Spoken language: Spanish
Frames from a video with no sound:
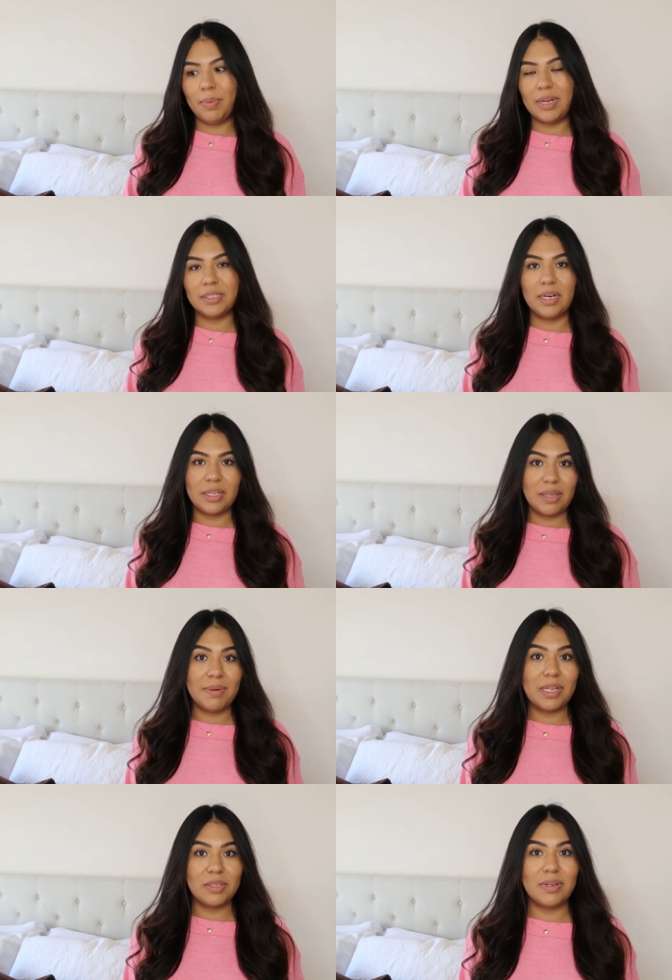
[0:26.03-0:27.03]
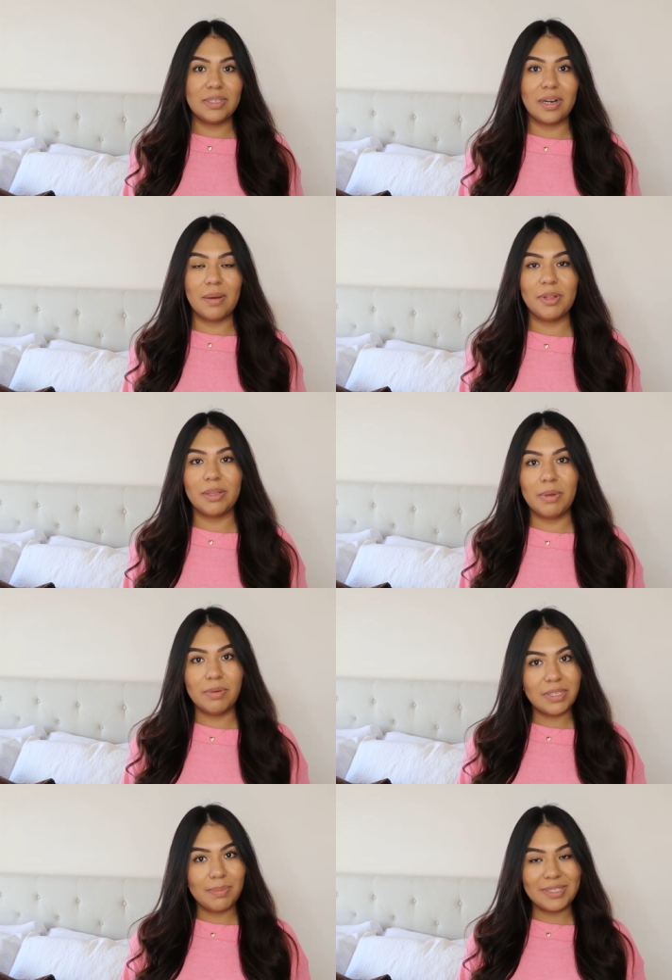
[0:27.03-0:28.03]
para ciertas habitaciones que realmente me
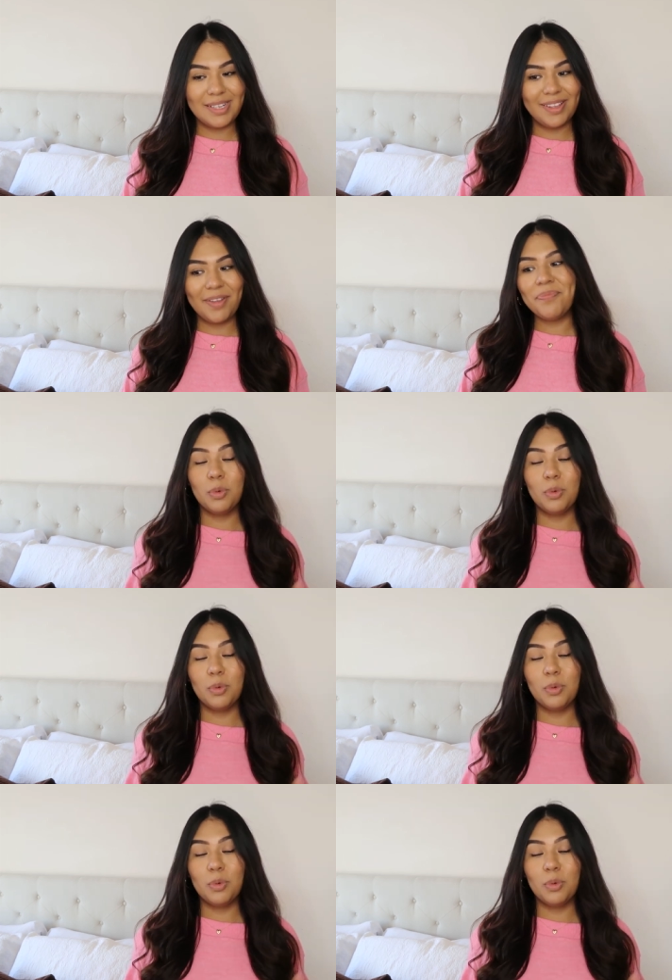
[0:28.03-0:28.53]
gustan bastante.